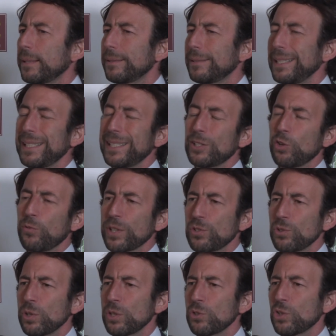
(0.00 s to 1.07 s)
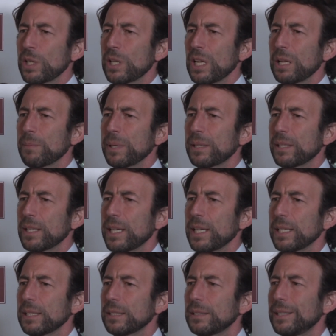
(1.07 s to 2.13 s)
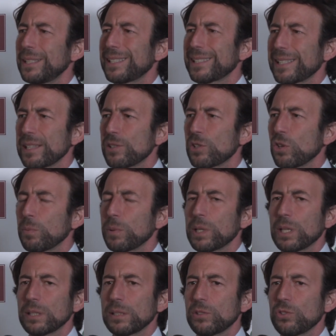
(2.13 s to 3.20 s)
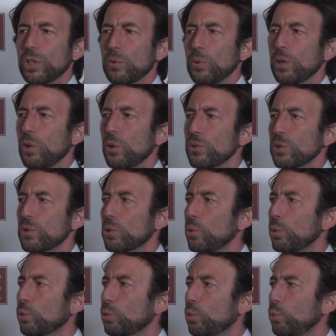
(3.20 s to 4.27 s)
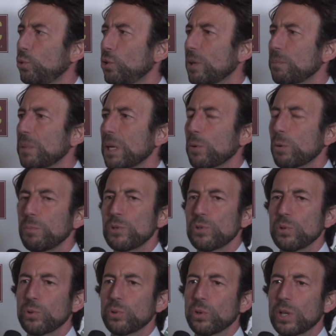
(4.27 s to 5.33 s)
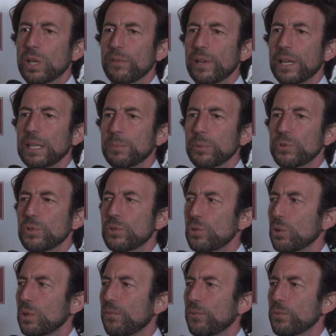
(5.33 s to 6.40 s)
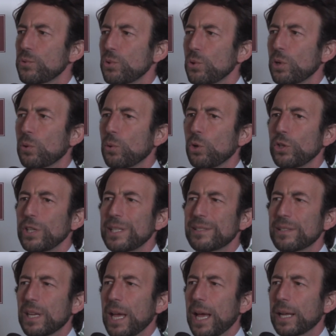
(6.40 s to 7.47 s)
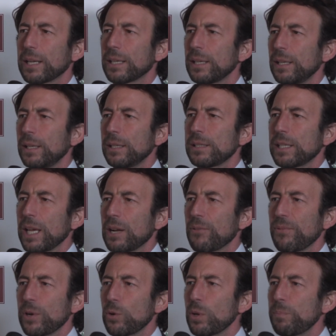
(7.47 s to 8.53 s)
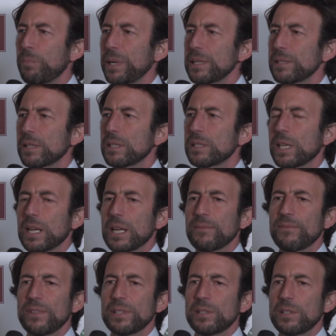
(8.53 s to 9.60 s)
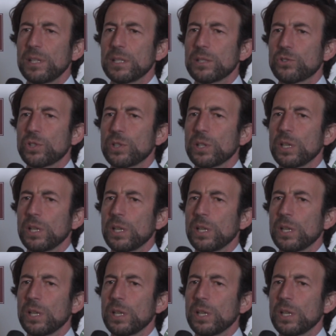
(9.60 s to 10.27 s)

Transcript: dell'innovazione in generale, ma direi del rischio, perché se c'è qualcosa di cui tutti abbiamo bisogno nelle varie posizioni e funzioni è quello di rischiare, rischiare a fare un'impresa, rischiare a investirci,